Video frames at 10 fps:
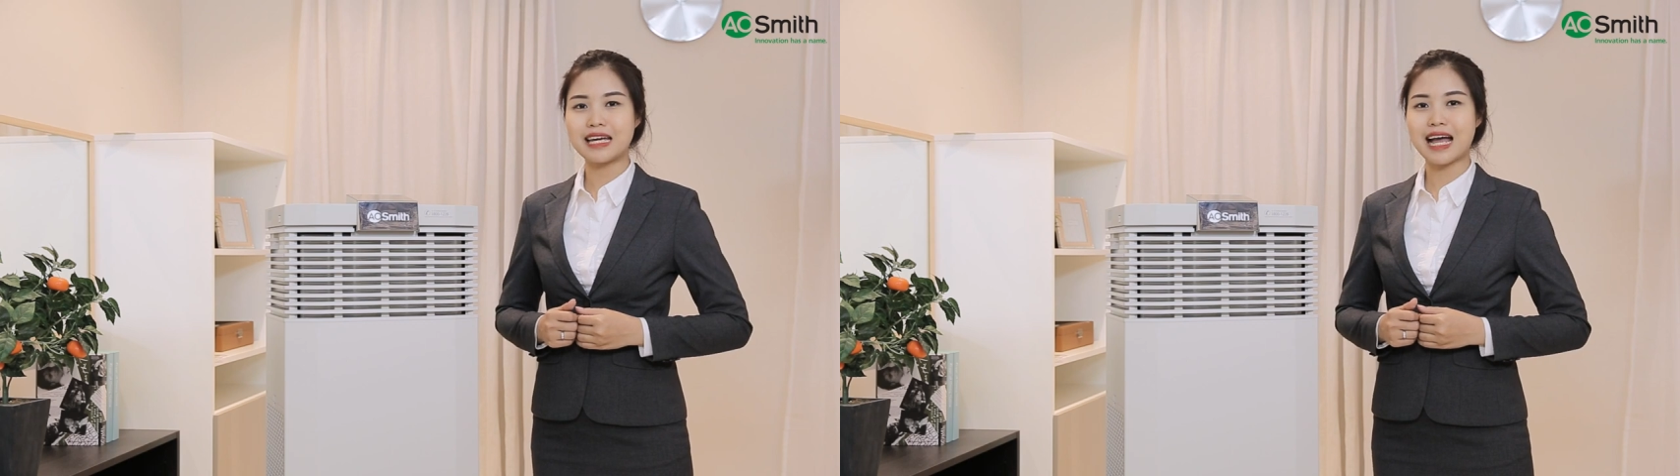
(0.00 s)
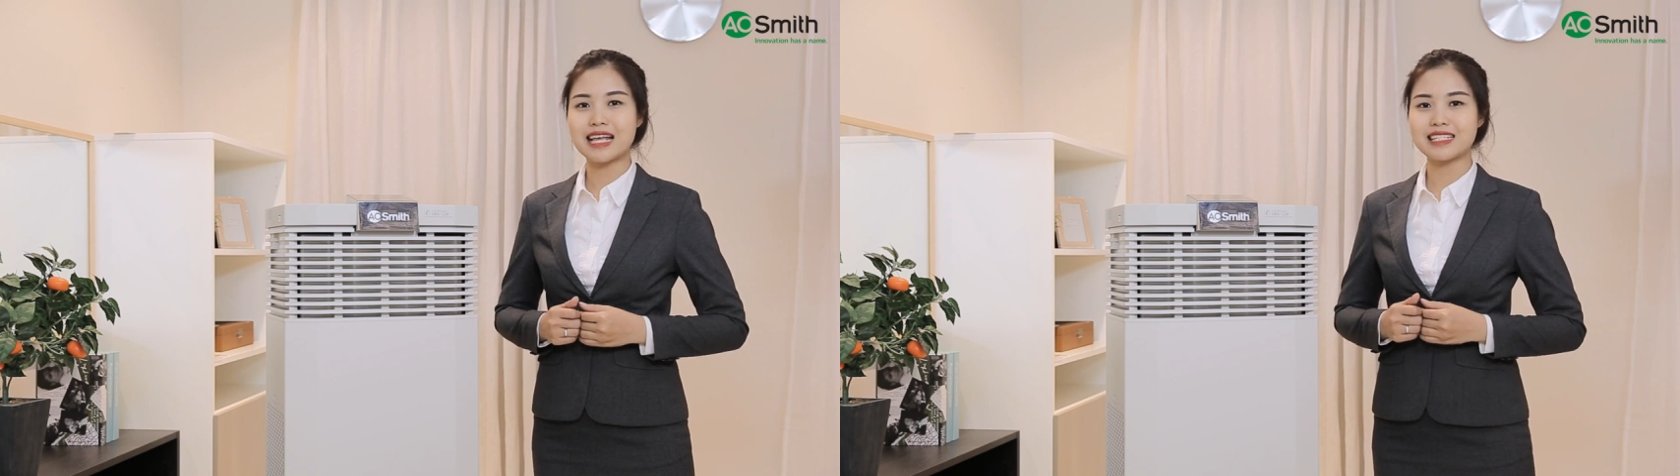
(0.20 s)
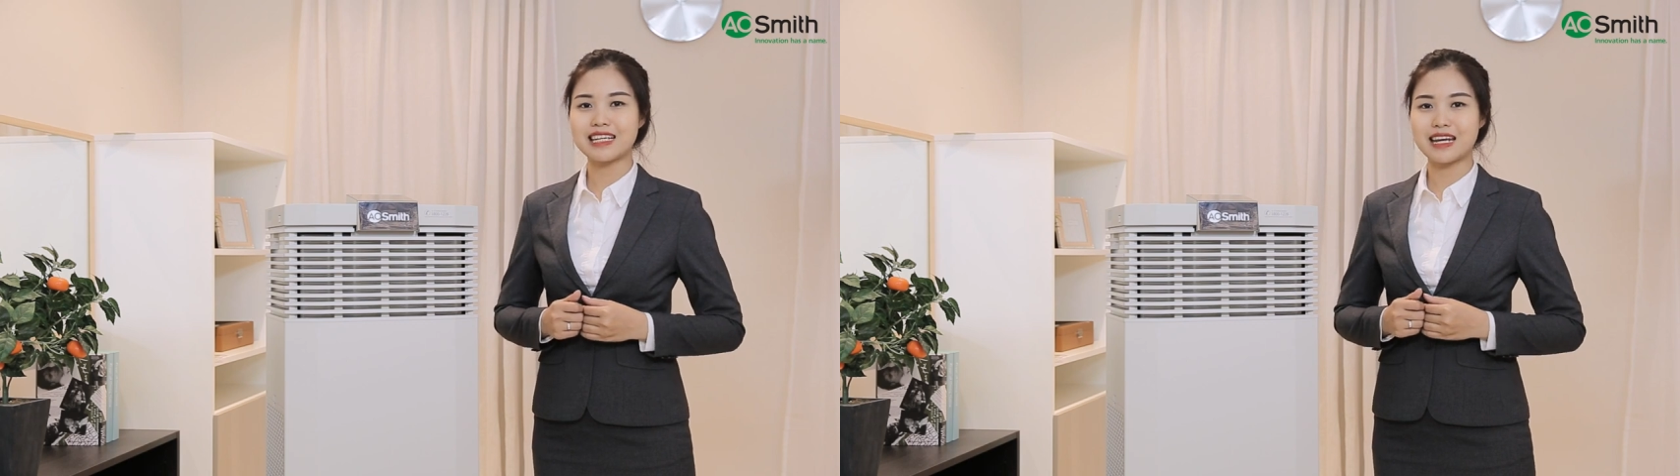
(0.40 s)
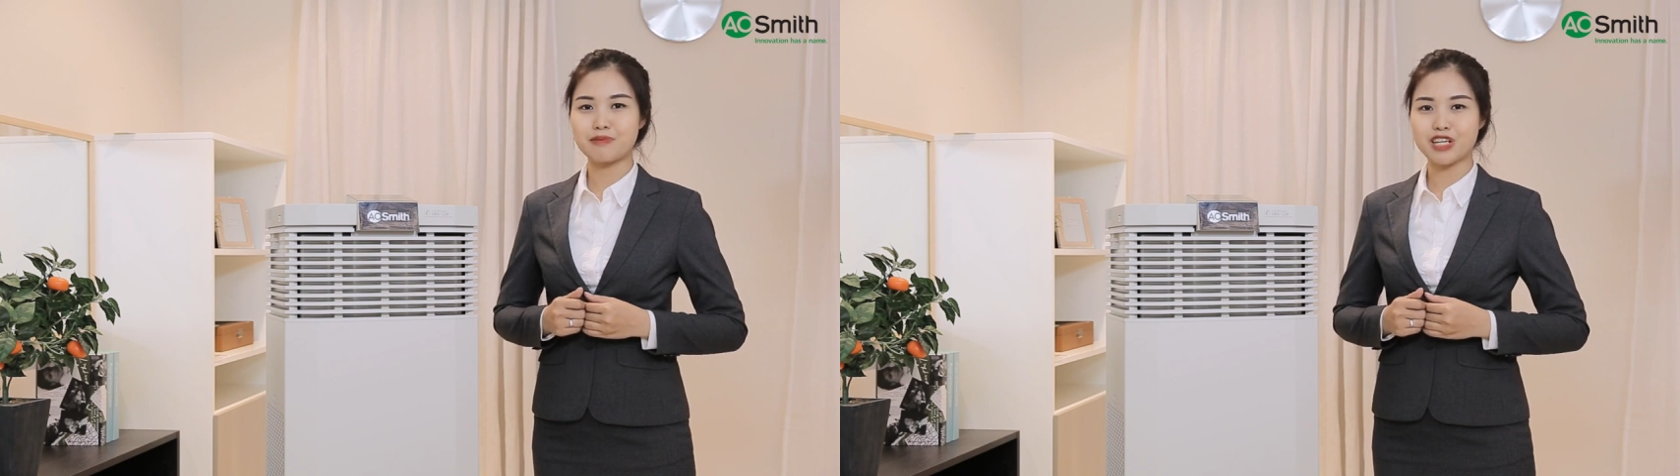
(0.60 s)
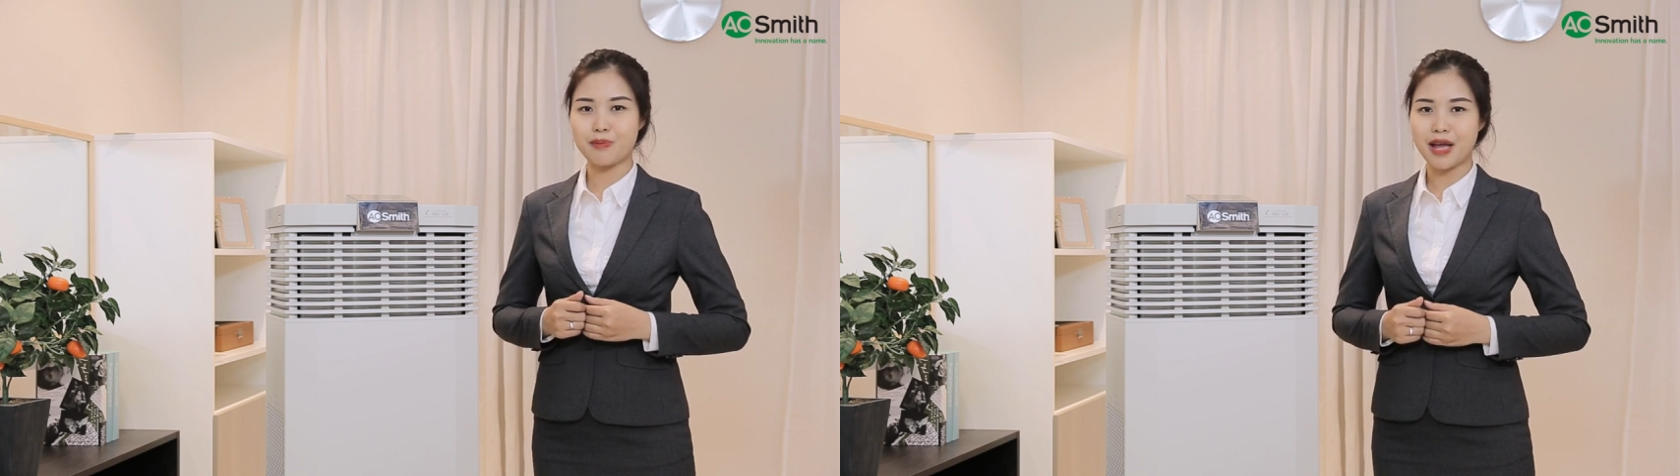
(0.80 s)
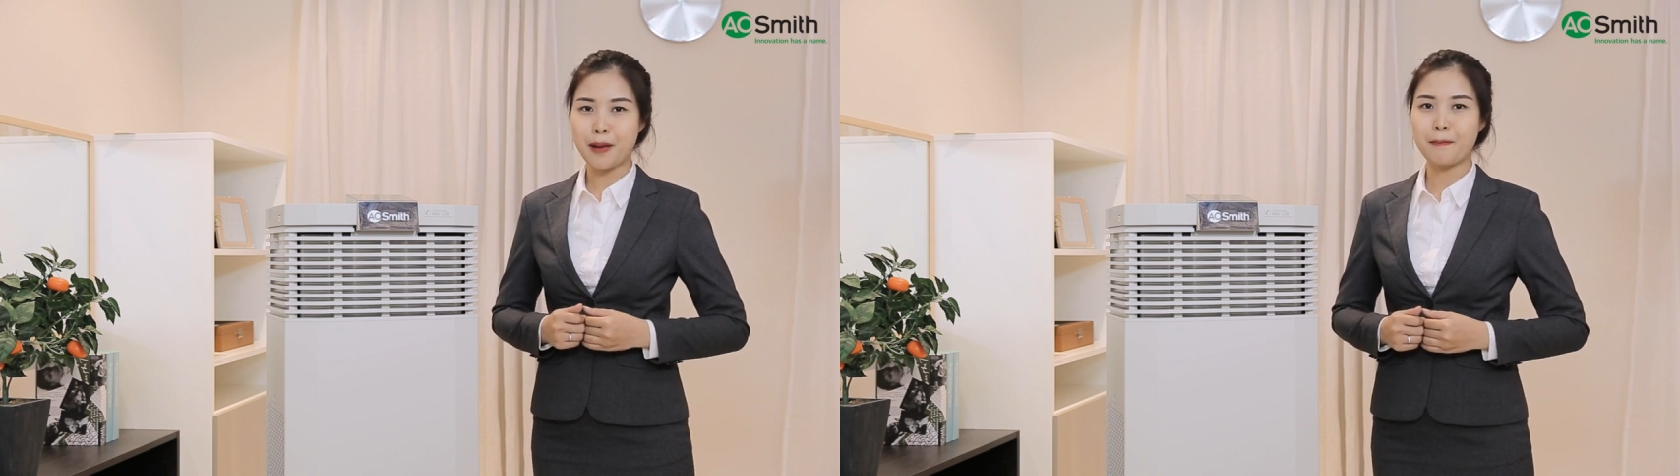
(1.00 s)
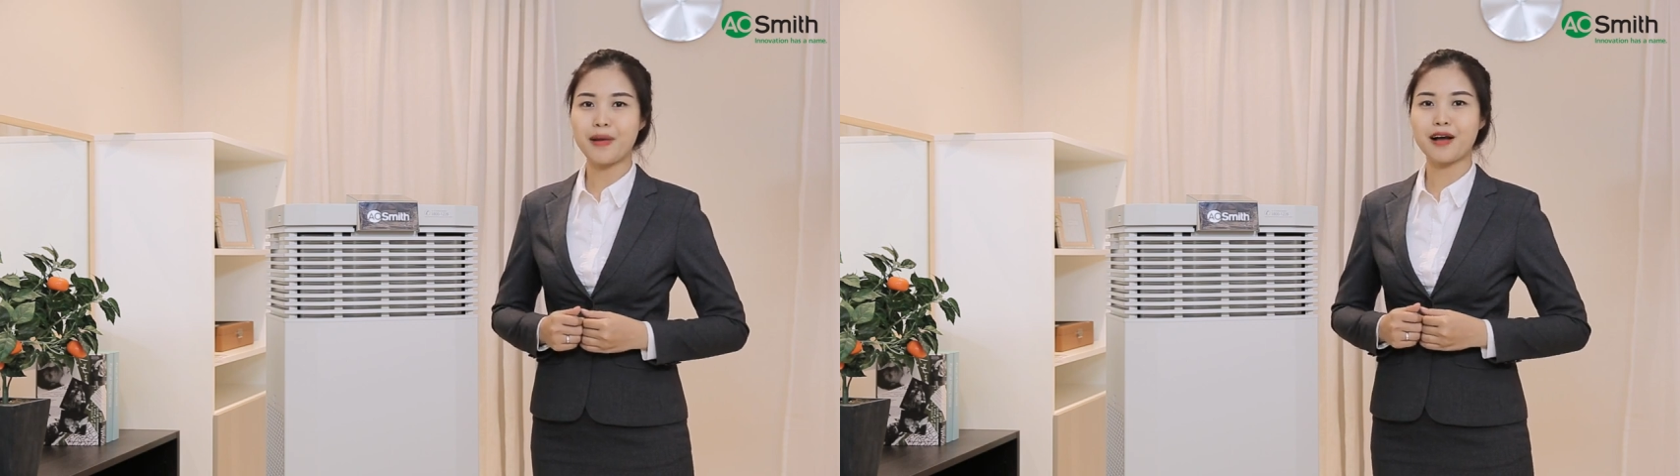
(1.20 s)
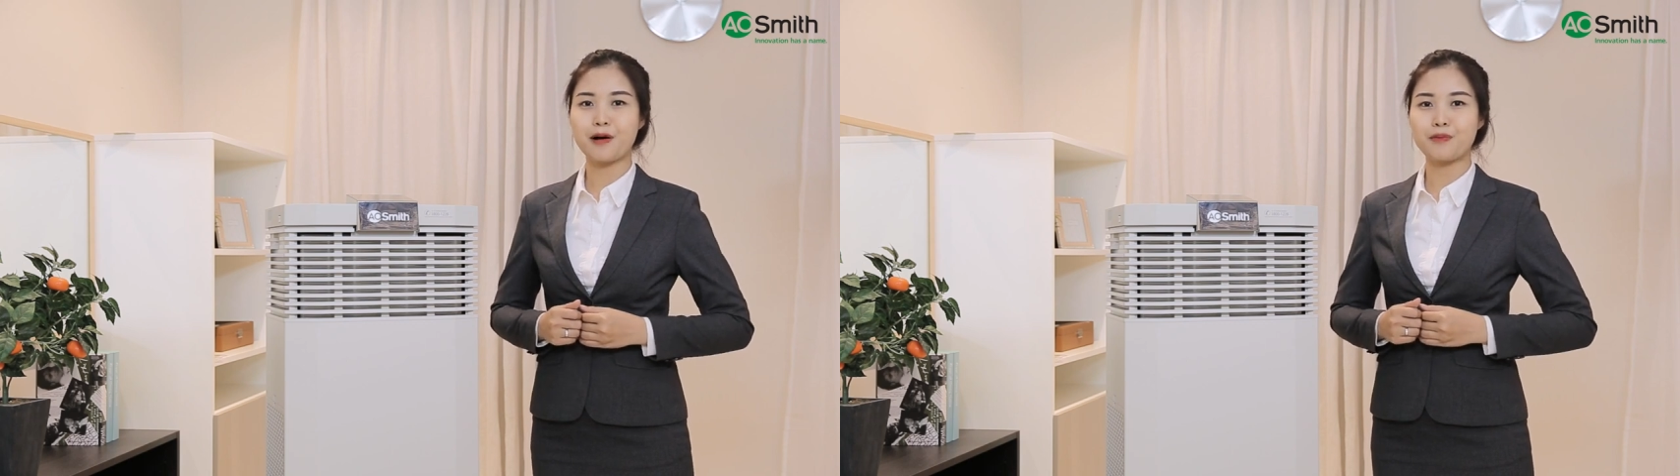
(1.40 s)
Kazi 500
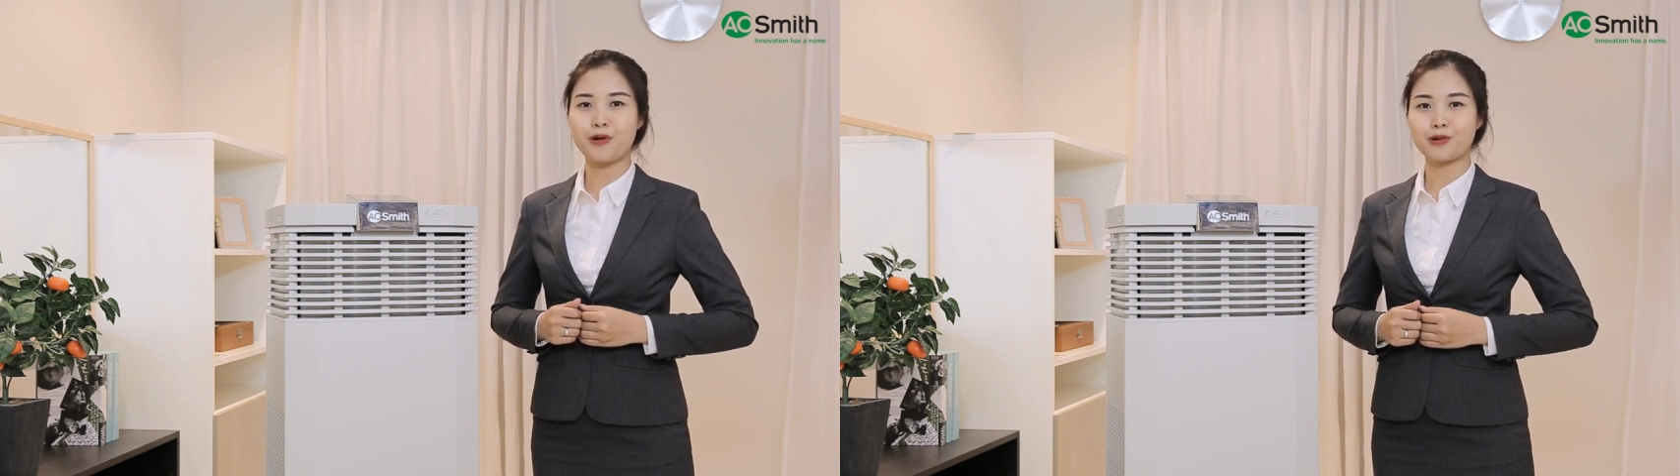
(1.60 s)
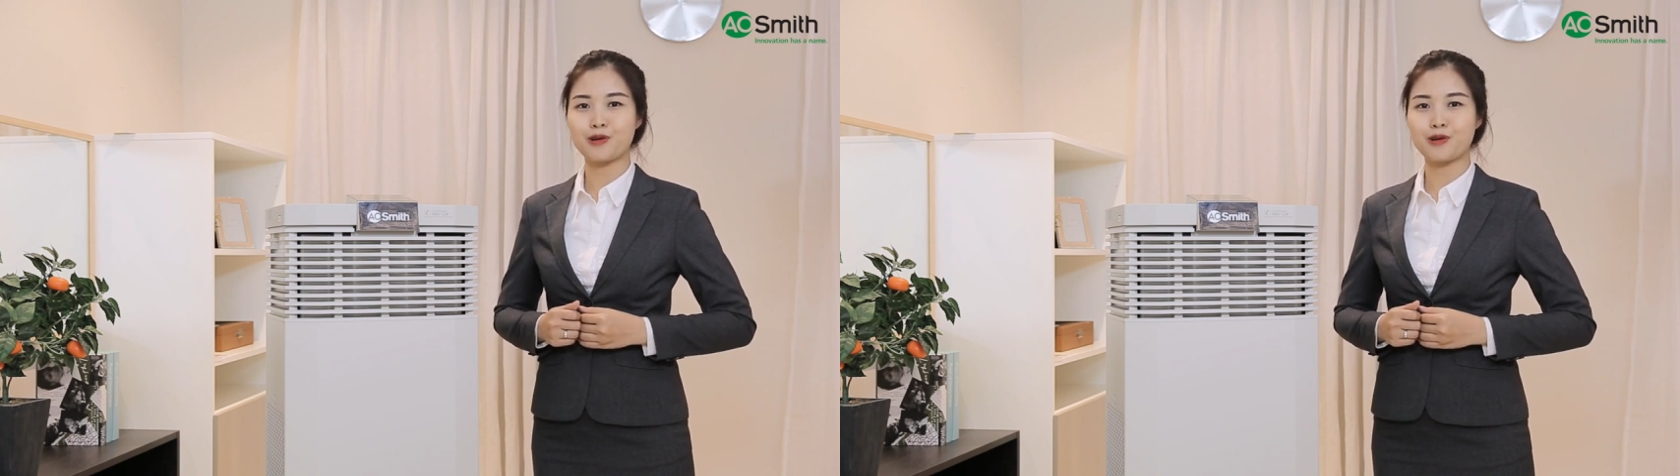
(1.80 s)
FB01